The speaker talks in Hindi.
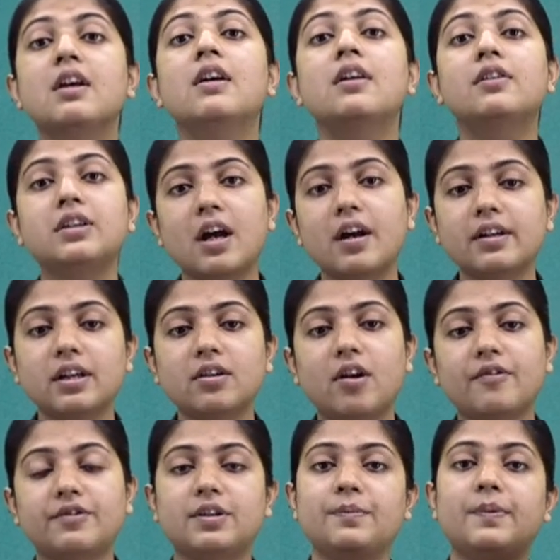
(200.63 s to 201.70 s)
रियरिंग
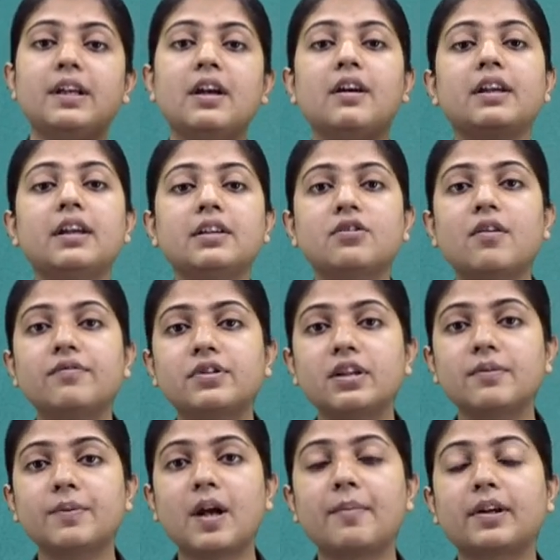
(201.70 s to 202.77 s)
ऑफ शीप रियरिंग ऑफ
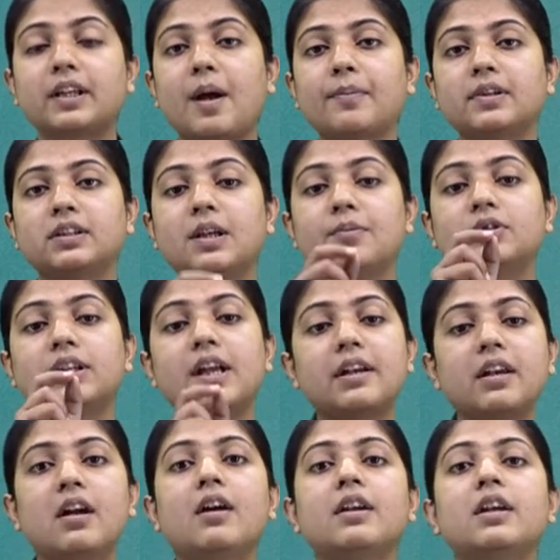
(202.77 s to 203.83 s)
शीप का क्या मतलब होता है
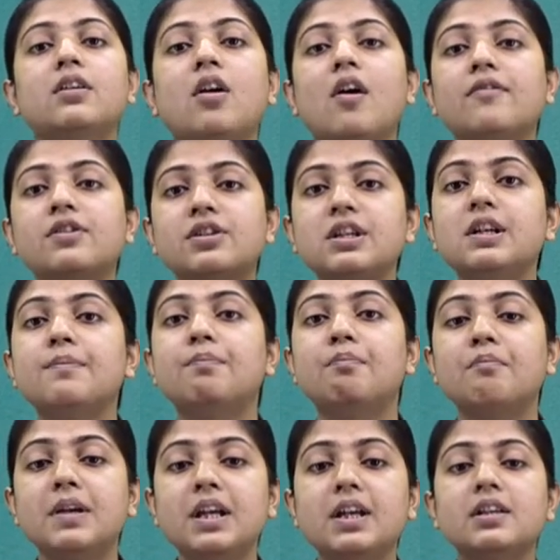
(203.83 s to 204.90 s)
रियरिंग ऑफ शीप
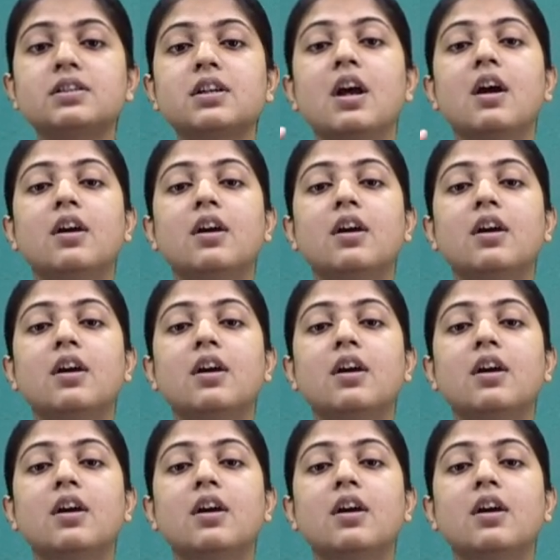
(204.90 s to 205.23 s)
मीन्स